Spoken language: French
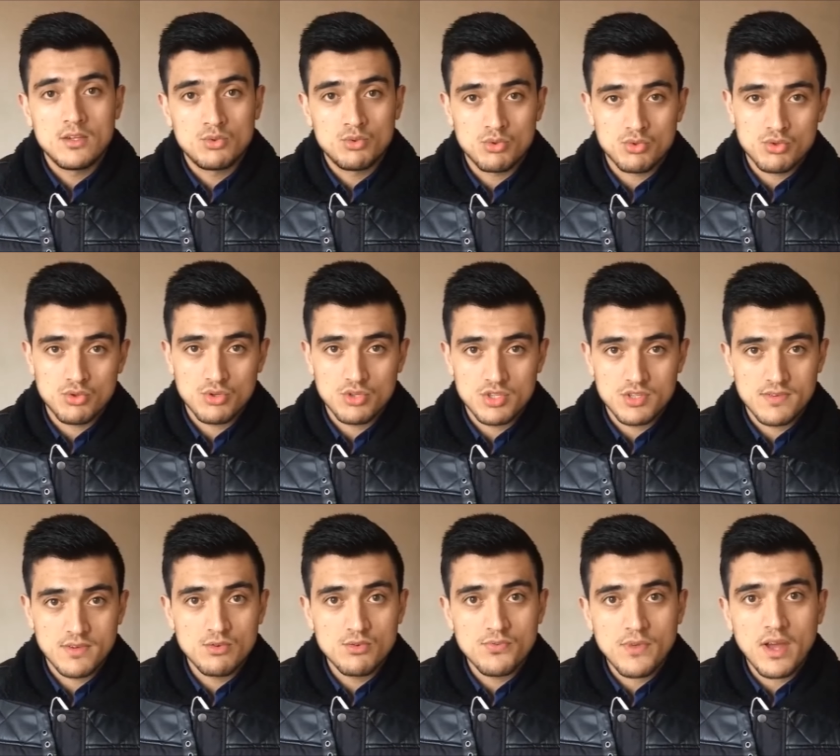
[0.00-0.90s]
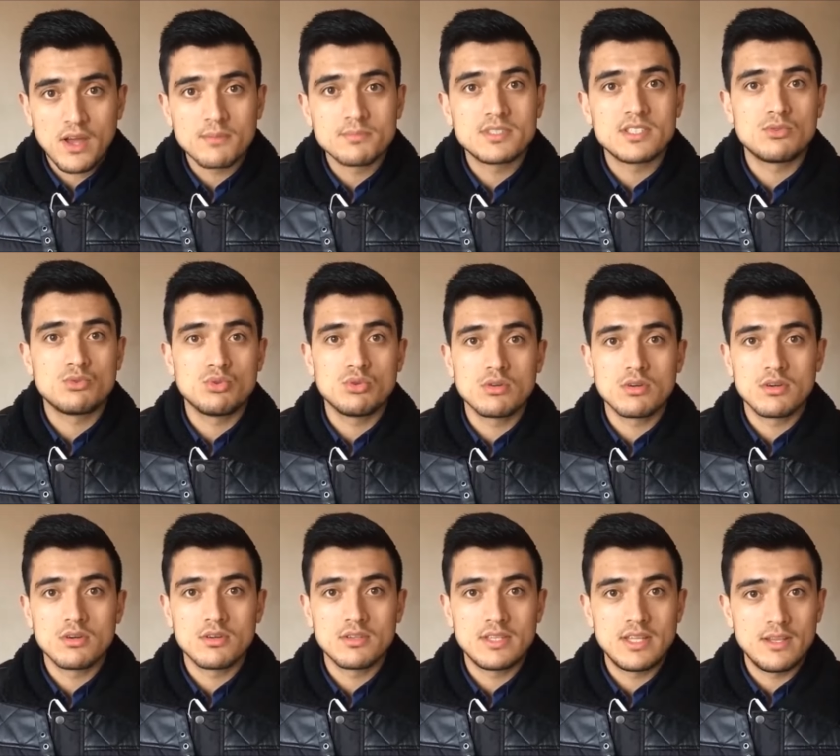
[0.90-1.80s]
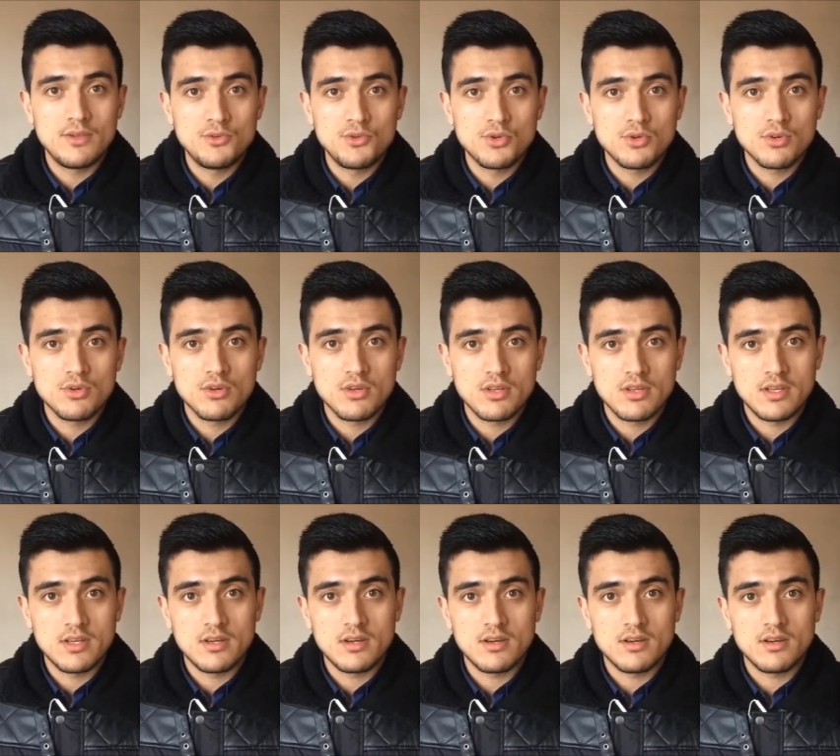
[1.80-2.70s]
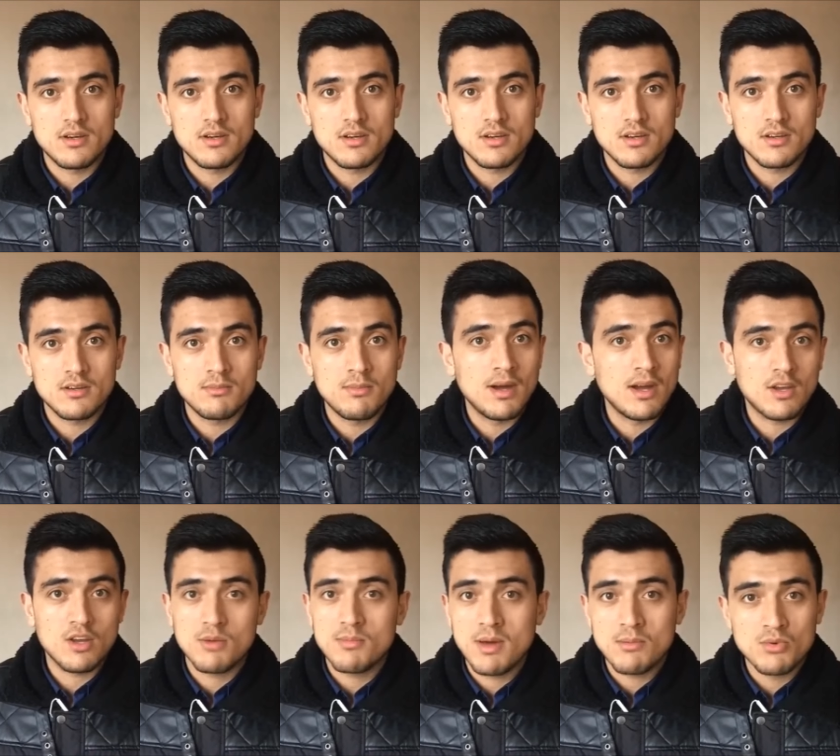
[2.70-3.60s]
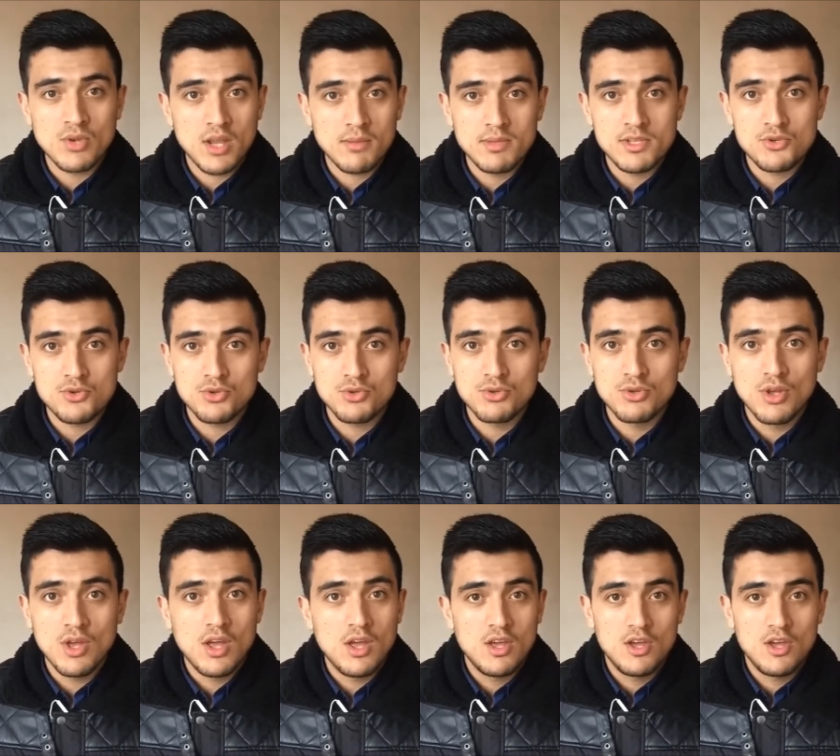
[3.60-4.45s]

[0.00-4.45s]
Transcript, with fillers: Donc, je vais vous faire un petit tour euh, des lieux et euh, bah, comme à mon habitude,